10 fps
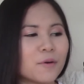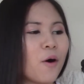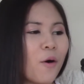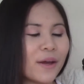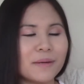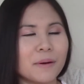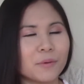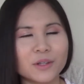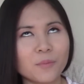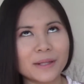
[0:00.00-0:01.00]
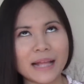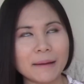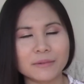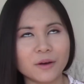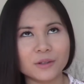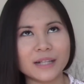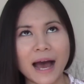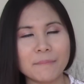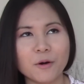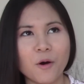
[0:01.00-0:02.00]
คอยที่แบบว่าต้องไปตาม
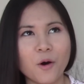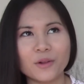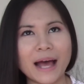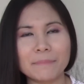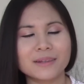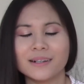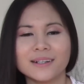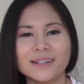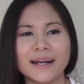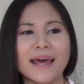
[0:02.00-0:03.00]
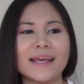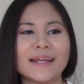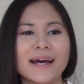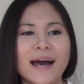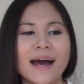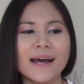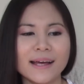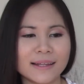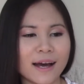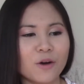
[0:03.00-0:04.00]
ตามง้อตามตื้อหรืออะไรอย่างนี้นะคะ
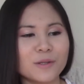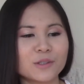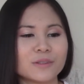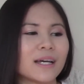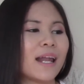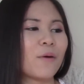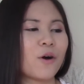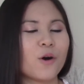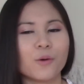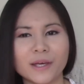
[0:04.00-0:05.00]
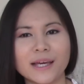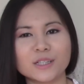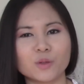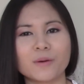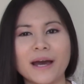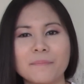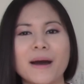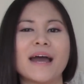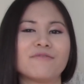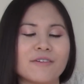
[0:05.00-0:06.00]
ถ้าเขาไม่สนใจเราก็โอเคจบกัน
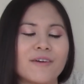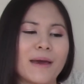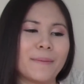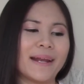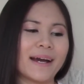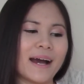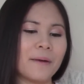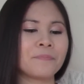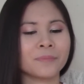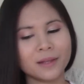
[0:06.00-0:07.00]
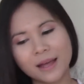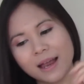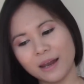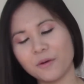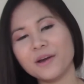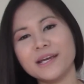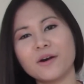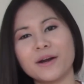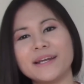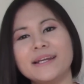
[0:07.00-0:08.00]
บายแฟร์ๆไปนะคะแล้วก็อีก
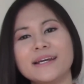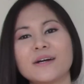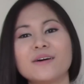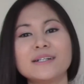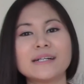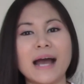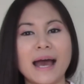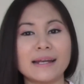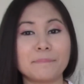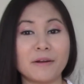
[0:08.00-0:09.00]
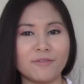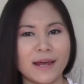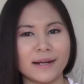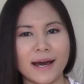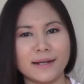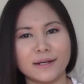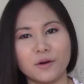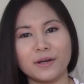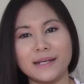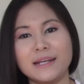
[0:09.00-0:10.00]
กรณีหนึ่งก็คือการเป็นแฟนกัน
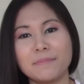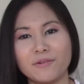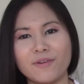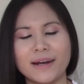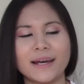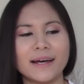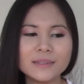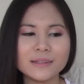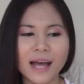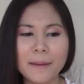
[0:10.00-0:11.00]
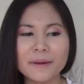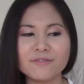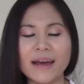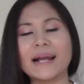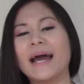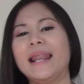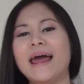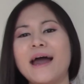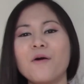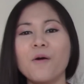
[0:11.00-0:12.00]
กรณีที่เป็นแฟนกันถ้าเป็นแฟนกัน
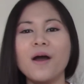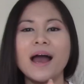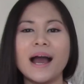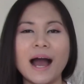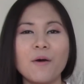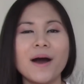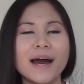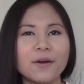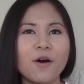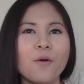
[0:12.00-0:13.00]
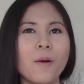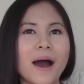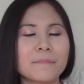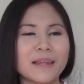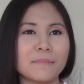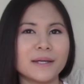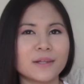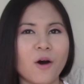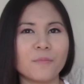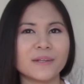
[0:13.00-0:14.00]
แล้วเขาอ่านข้อความแต่ไม่
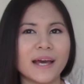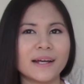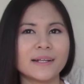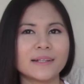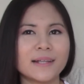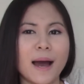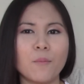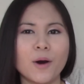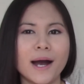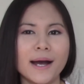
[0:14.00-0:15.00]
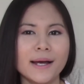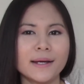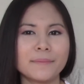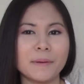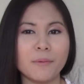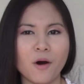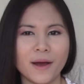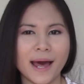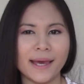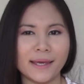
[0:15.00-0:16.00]
ตอบเนี่ยถามว่าเป็นเพราะ
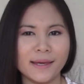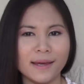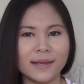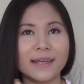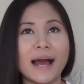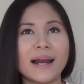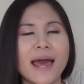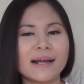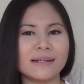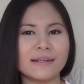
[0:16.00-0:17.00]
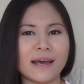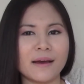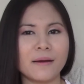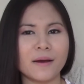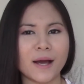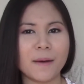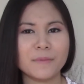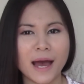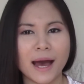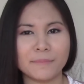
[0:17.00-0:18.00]
อะไรอย่างแรกเลยเนี่ย
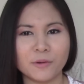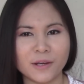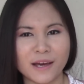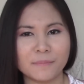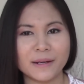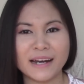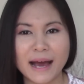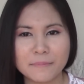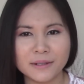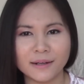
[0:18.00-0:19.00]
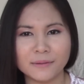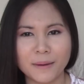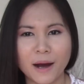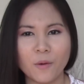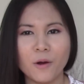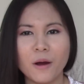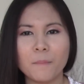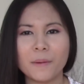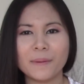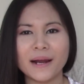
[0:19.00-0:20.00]
คำถามเราเนี่ยมันน่าเบื่อหรือเปล่า
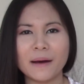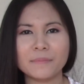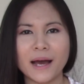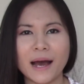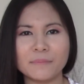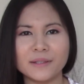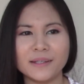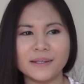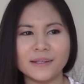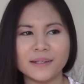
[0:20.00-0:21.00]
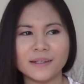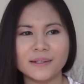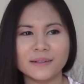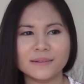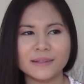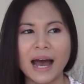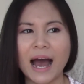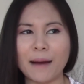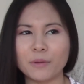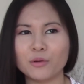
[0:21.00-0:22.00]
มันเป็นคำถามที่
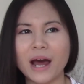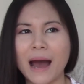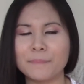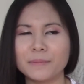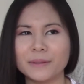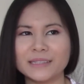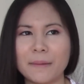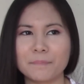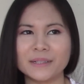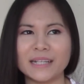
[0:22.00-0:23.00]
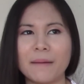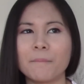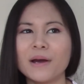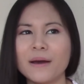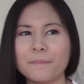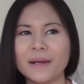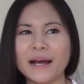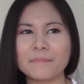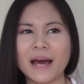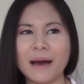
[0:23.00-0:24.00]
ถามเราถามเป็นประจำประจำเป็น
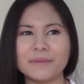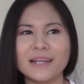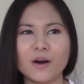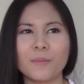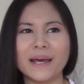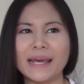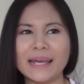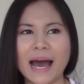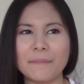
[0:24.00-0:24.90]
คำถามที่เราพยายาม